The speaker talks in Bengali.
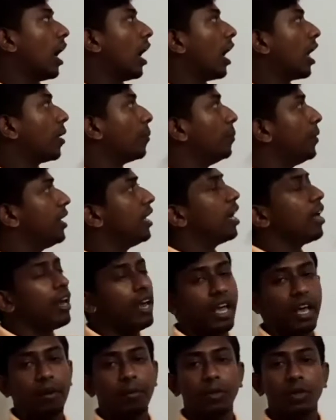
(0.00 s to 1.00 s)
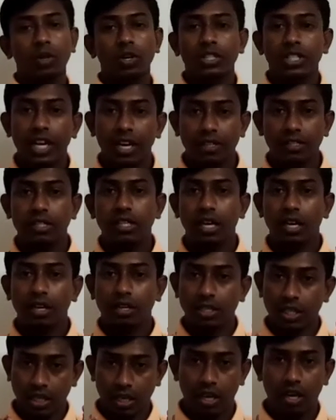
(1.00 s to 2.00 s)
আর বি আর এর ভিতরে যে অ্যান্সার
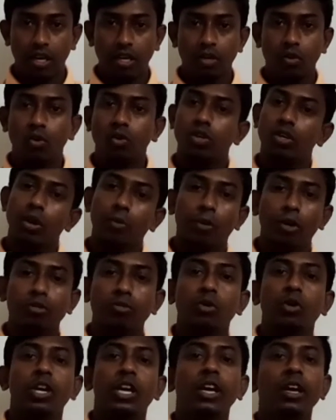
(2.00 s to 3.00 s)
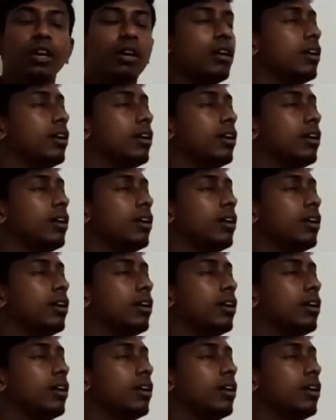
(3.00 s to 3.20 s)
যেটা দুইটা পরস্পর কি